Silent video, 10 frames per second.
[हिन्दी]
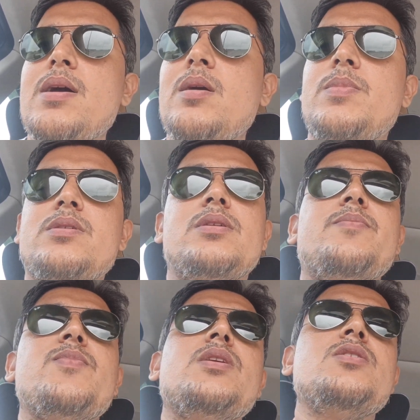मांगना
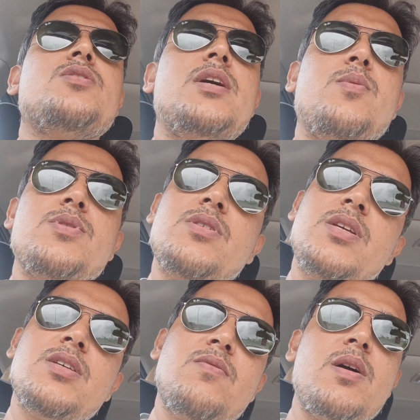पड़ता है सो दैट वॉज द
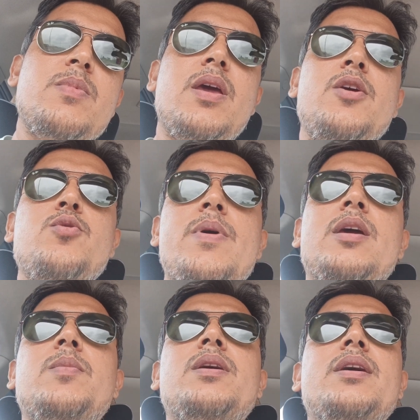रीज़न वाई मैं ए
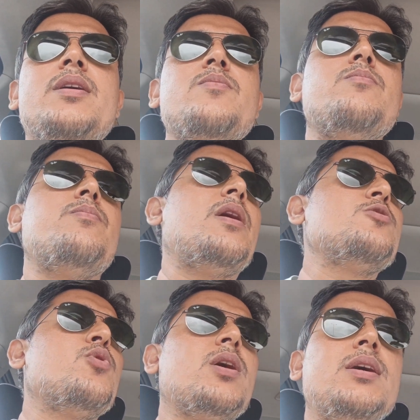बैंक भी गया
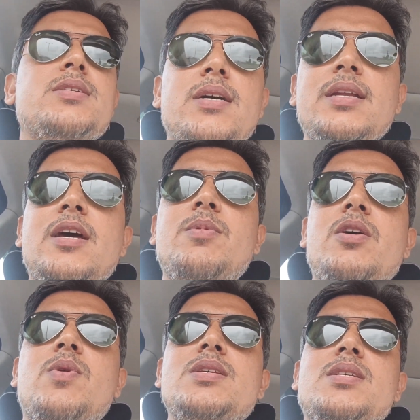पासबुक कलेक्ट कर लिया
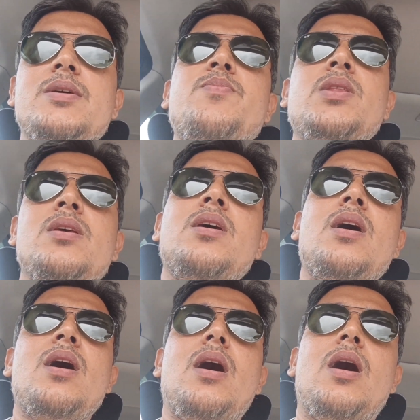मैंने वहाँ से
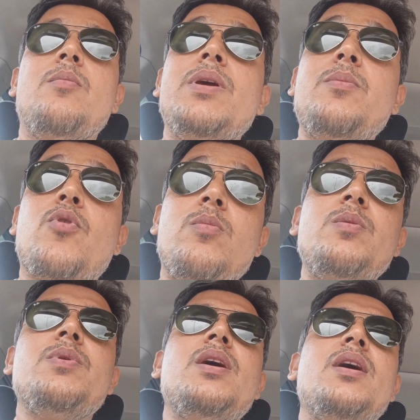अभी
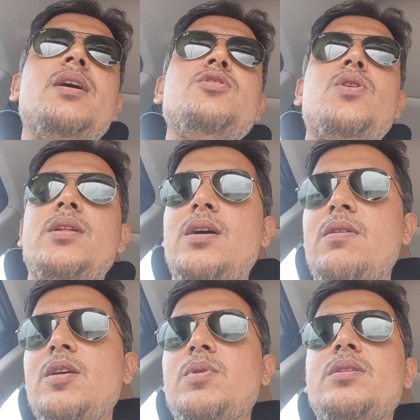प्रॉब्लम यह है जो आधार
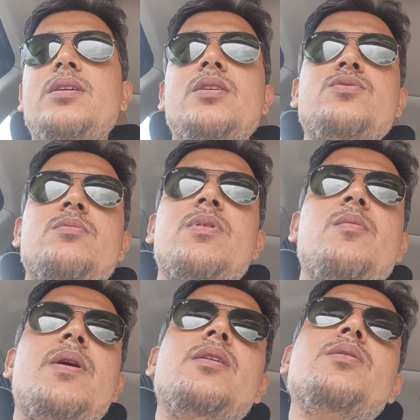वाली बंदी थी उससे
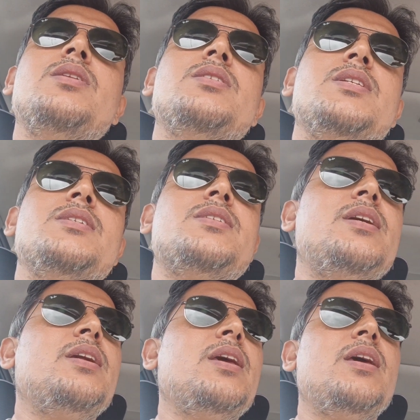मेरी बात हुई शी
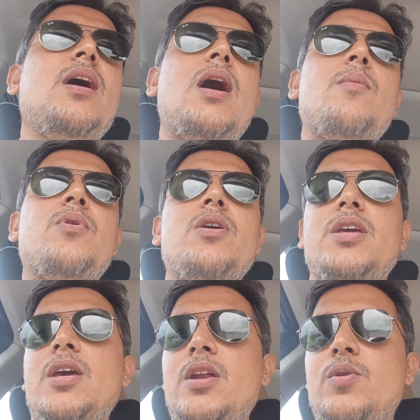सेट कि आपका
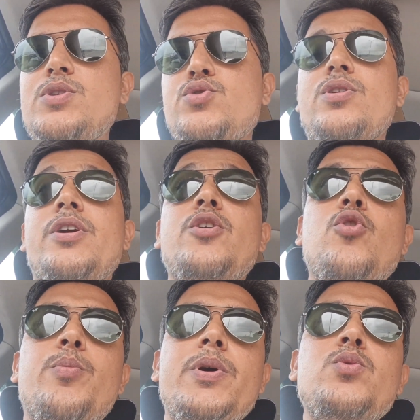ये रिक्वेस्ट ऑलरेडी
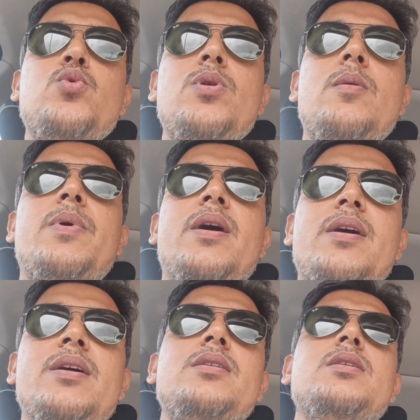ओपन हुआ
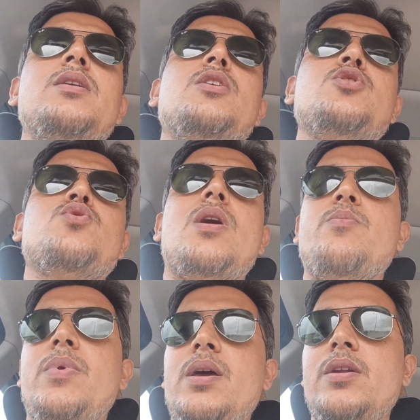पड़ा है सो
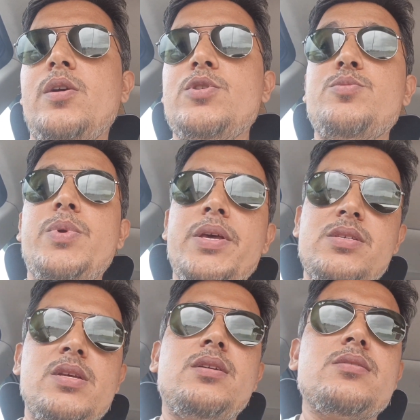आप नई रिक्वेस्ट
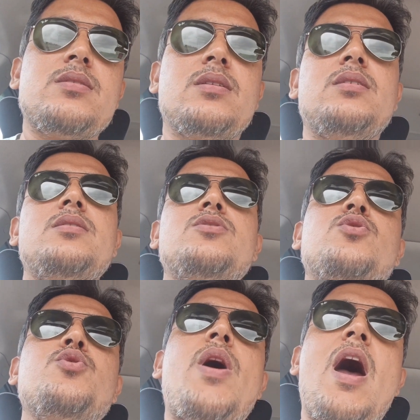प्लेस नहीं कर सकते
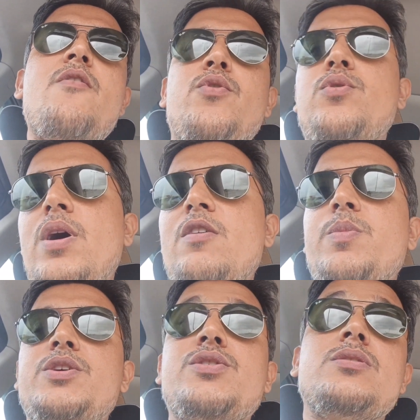सो यू हैव टू
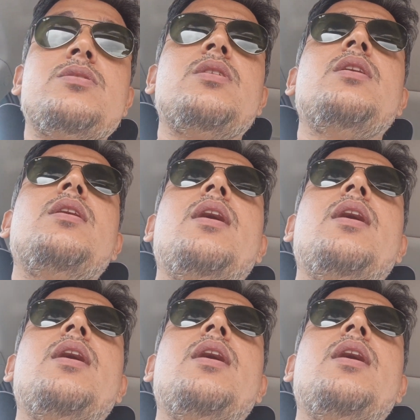हैव पेशेंस